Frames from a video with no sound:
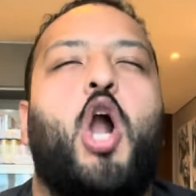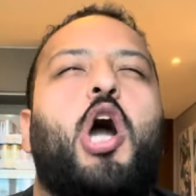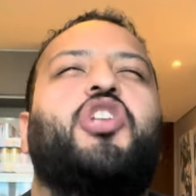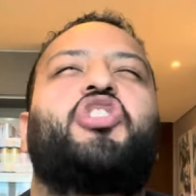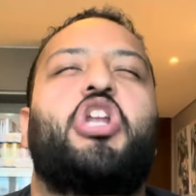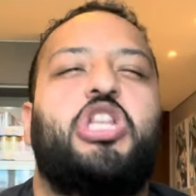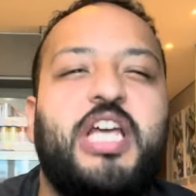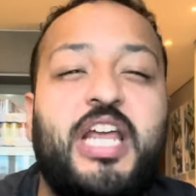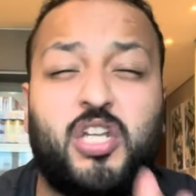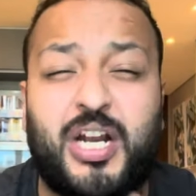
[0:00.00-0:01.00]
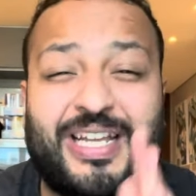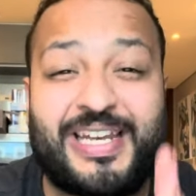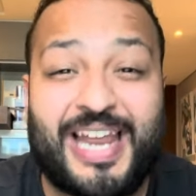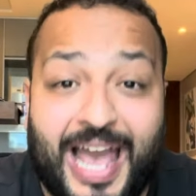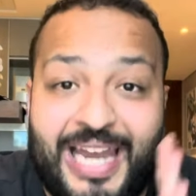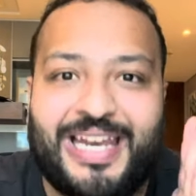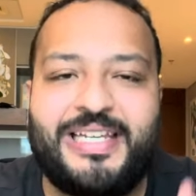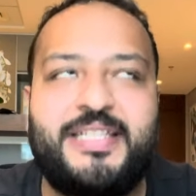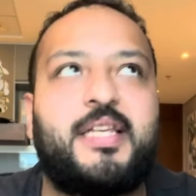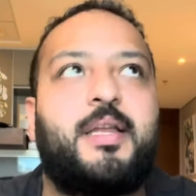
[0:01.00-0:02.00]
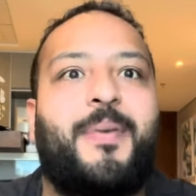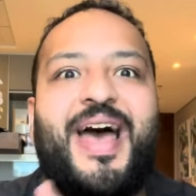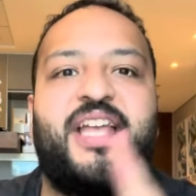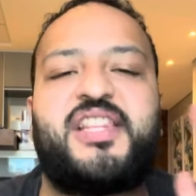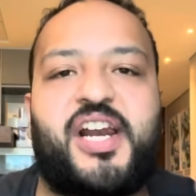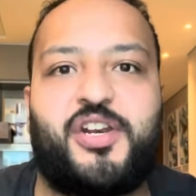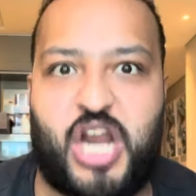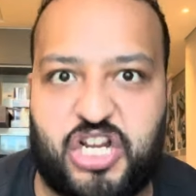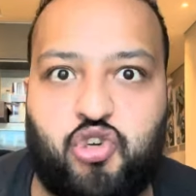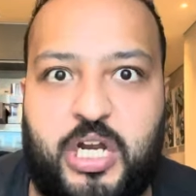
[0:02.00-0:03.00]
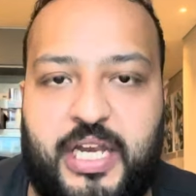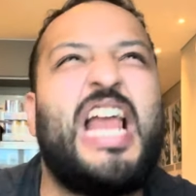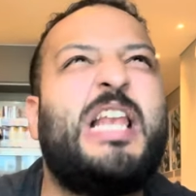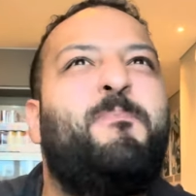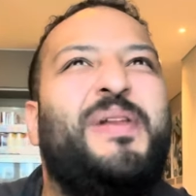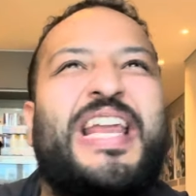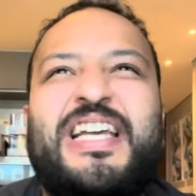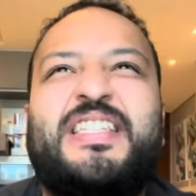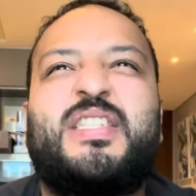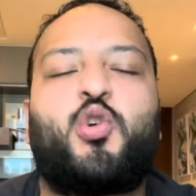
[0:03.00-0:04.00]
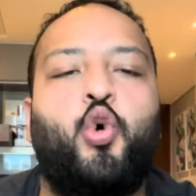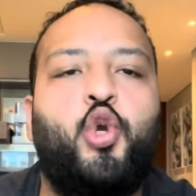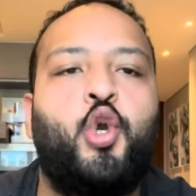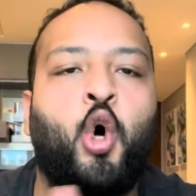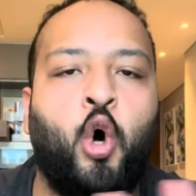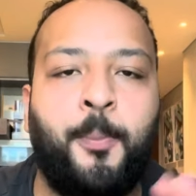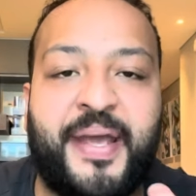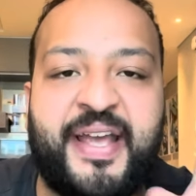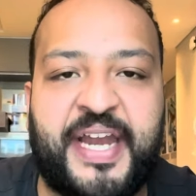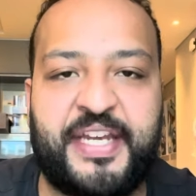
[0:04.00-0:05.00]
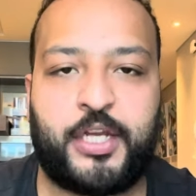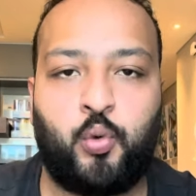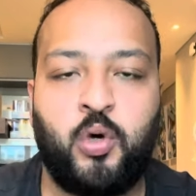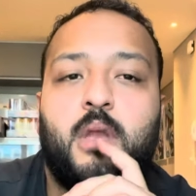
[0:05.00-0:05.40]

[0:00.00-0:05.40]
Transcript: كسر الدنيا لدرجه ان خلى ليسا تبقى انترناشونال البلينكس كلهم اتجننوا